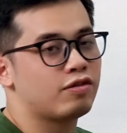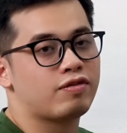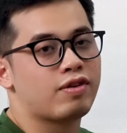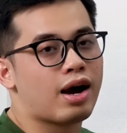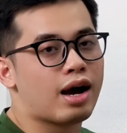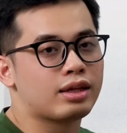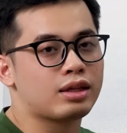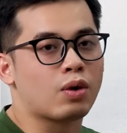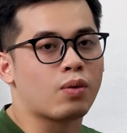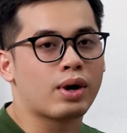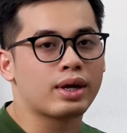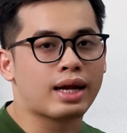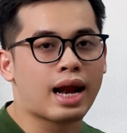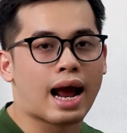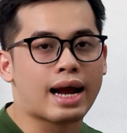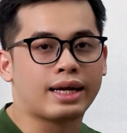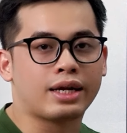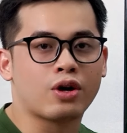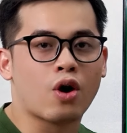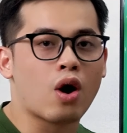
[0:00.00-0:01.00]
Và tổng kết
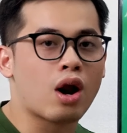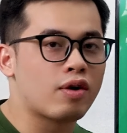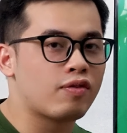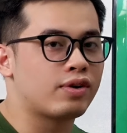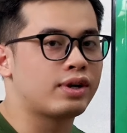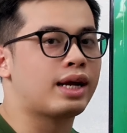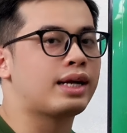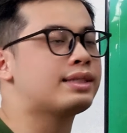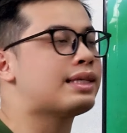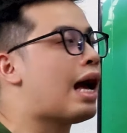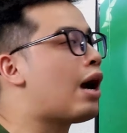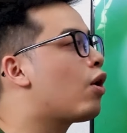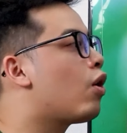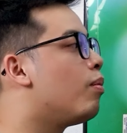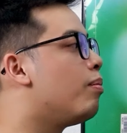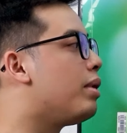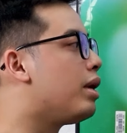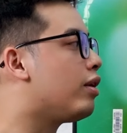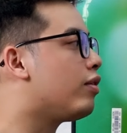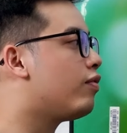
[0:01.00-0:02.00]
lại thì đó là phần đánh giá của
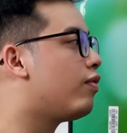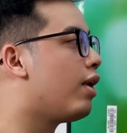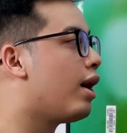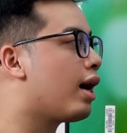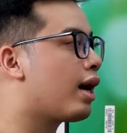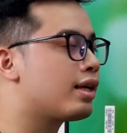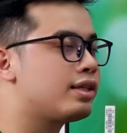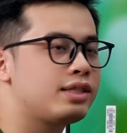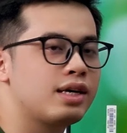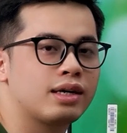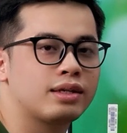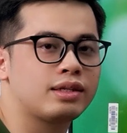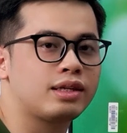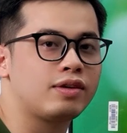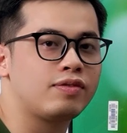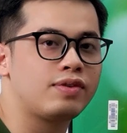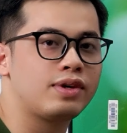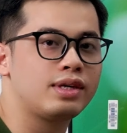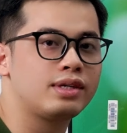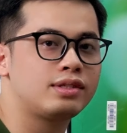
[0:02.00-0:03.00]
mình về cái chiếc
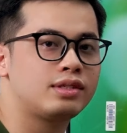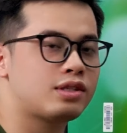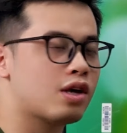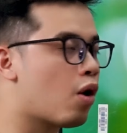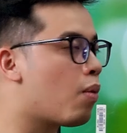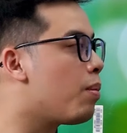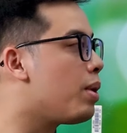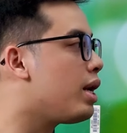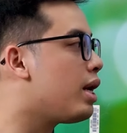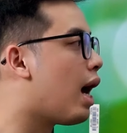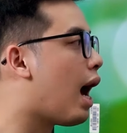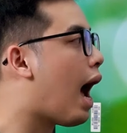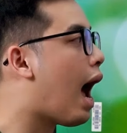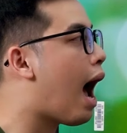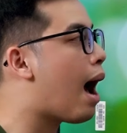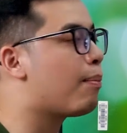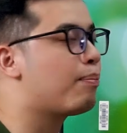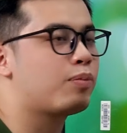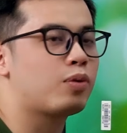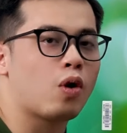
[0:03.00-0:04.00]
TV Xiaomi
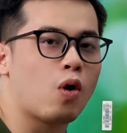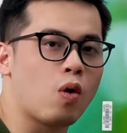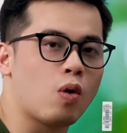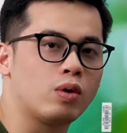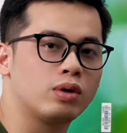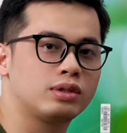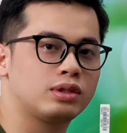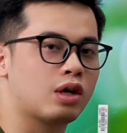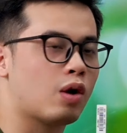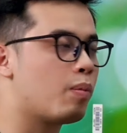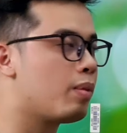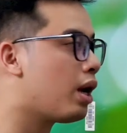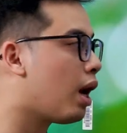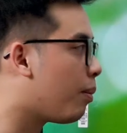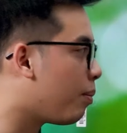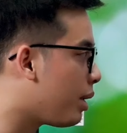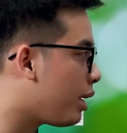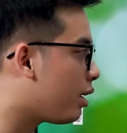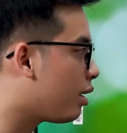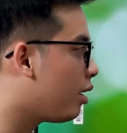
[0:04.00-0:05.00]
A Pro
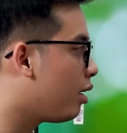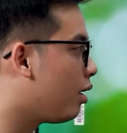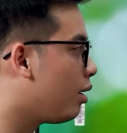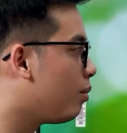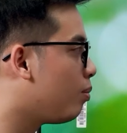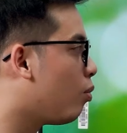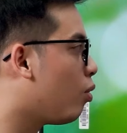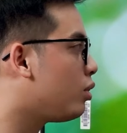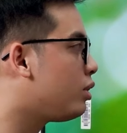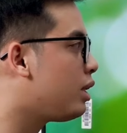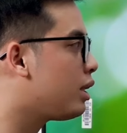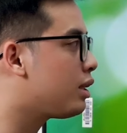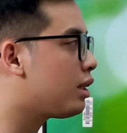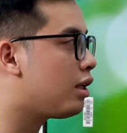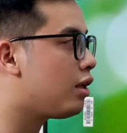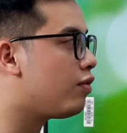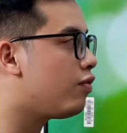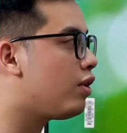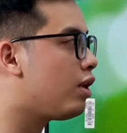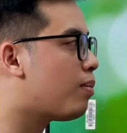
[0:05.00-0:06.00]
65 inch, một chiếc
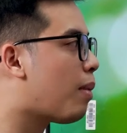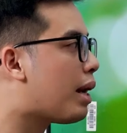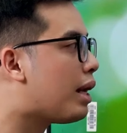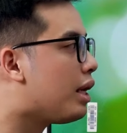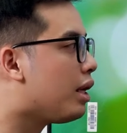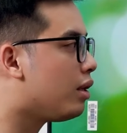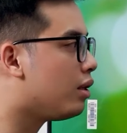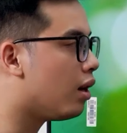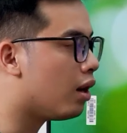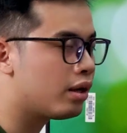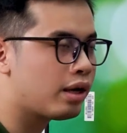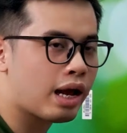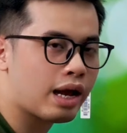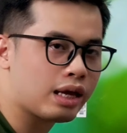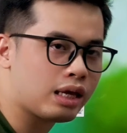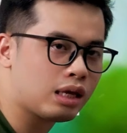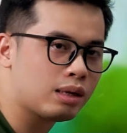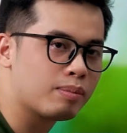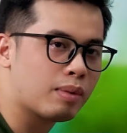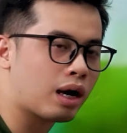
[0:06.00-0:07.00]
TV màn hình lớn này
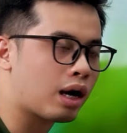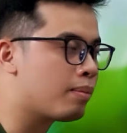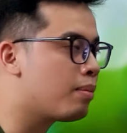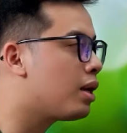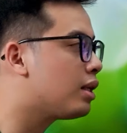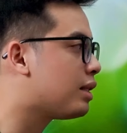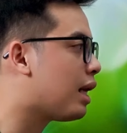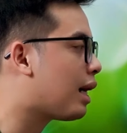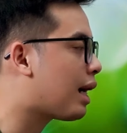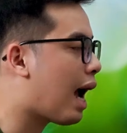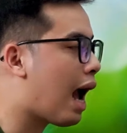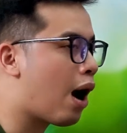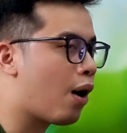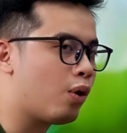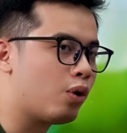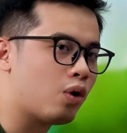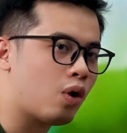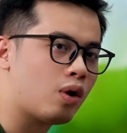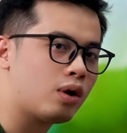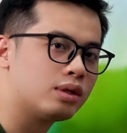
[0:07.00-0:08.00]
nhưng mà cái mức giá cả
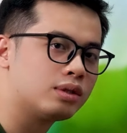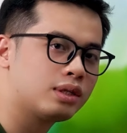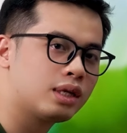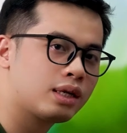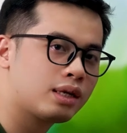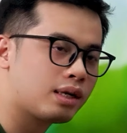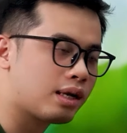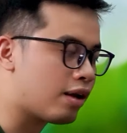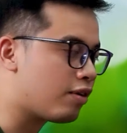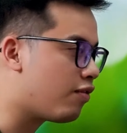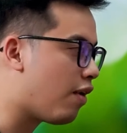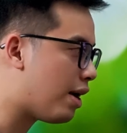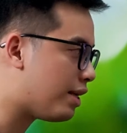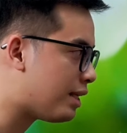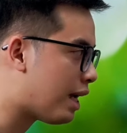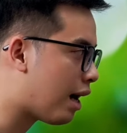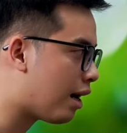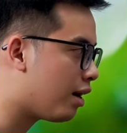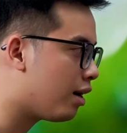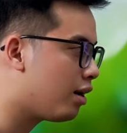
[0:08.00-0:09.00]
của nó rất là phải
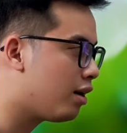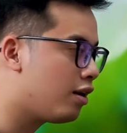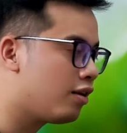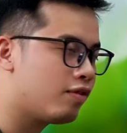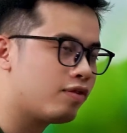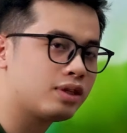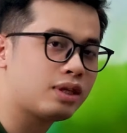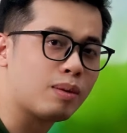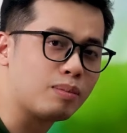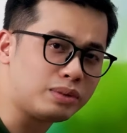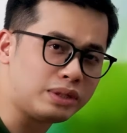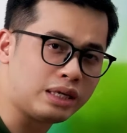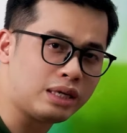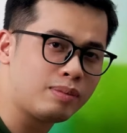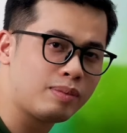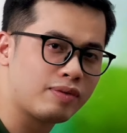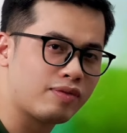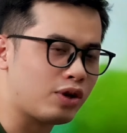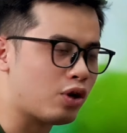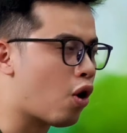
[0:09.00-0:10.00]
chăng, và thậm chí
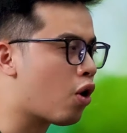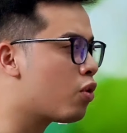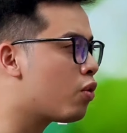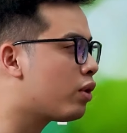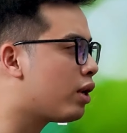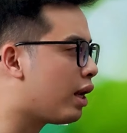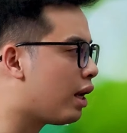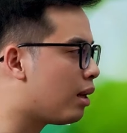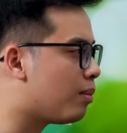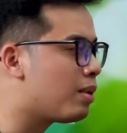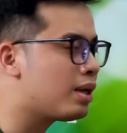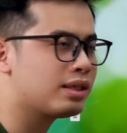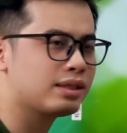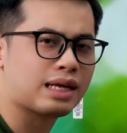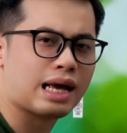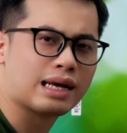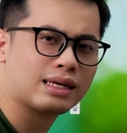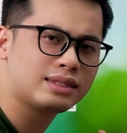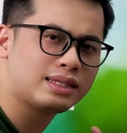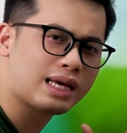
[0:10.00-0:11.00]
mình phải nói luôn đây là mức
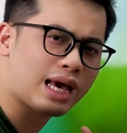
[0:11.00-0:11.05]
giá